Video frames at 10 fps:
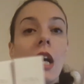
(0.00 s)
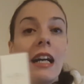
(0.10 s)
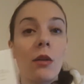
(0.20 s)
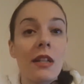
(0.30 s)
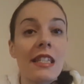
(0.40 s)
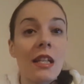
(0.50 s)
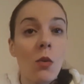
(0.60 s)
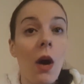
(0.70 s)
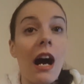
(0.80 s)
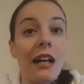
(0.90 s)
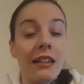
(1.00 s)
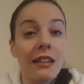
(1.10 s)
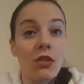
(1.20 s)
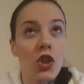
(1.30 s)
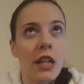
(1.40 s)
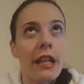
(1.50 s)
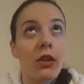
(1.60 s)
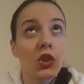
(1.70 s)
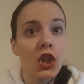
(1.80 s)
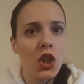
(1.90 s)
eh, questi qua eh, ce
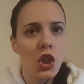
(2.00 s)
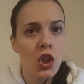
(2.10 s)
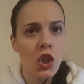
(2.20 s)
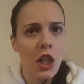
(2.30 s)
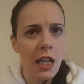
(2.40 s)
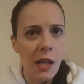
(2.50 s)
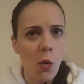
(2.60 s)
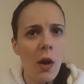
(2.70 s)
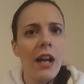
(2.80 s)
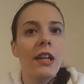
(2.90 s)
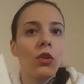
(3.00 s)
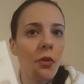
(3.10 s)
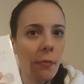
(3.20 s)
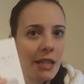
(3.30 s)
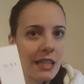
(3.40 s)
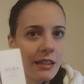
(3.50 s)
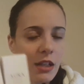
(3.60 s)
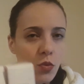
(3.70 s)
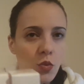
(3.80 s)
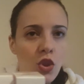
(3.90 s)
n'erano di 5, io ne ho presi
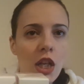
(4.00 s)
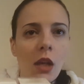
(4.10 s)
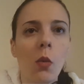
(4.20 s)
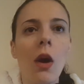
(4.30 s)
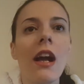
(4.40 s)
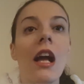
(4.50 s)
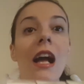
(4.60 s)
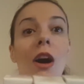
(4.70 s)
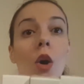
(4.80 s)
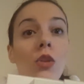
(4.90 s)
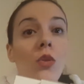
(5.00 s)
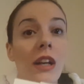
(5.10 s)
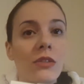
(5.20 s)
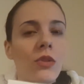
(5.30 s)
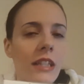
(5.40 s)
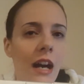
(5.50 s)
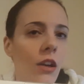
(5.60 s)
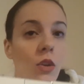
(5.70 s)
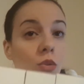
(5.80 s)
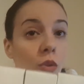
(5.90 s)
3 su 5, ho dorato,
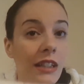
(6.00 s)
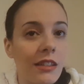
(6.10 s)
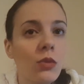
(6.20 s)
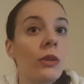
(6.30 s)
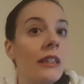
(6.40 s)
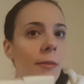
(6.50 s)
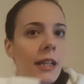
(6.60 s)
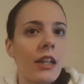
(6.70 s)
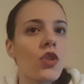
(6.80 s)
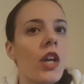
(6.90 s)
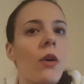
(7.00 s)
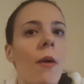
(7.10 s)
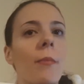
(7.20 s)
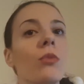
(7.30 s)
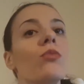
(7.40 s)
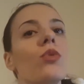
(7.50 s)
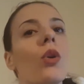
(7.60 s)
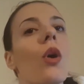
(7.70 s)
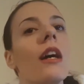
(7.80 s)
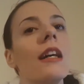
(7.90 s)
ah, li ho dorati tutti perché c'erano
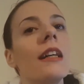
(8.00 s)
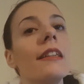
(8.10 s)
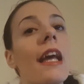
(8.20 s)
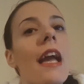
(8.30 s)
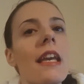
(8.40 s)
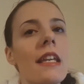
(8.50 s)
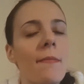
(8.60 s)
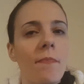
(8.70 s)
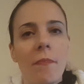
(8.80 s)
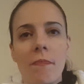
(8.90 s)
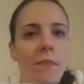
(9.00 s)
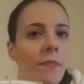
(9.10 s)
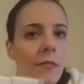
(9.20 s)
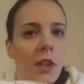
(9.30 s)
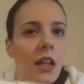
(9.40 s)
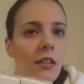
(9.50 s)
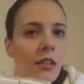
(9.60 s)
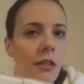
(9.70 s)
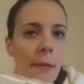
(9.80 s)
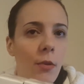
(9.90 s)
appunto eh, dei, mh, mm,
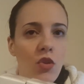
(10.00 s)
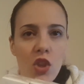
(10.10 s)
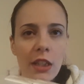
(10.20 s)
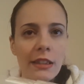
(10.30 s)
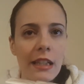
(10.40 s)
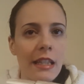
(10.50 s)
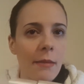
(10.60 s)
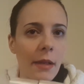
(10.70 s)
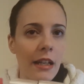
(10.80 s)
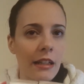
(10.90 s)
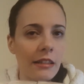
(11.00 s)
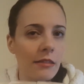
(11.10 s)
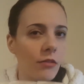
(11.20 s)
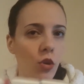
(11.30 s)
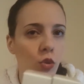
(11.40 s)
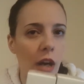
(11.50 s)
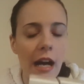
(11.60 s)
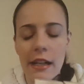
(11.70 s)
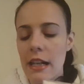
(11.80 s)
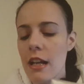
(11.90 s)
le boccette lì per
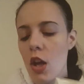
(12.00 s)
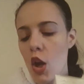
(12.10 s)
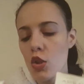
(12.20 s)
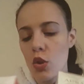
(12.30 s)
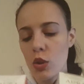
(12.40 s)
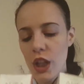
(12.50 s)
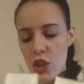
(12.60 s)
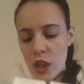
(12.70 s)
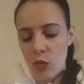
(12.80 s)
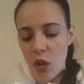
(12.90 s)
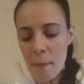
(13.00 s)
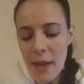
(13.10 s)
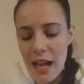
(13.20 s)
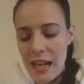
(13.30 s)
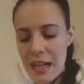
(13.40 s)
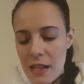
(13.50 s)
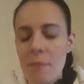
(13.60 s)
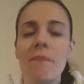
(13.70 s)
odorarle, sono da 100 ml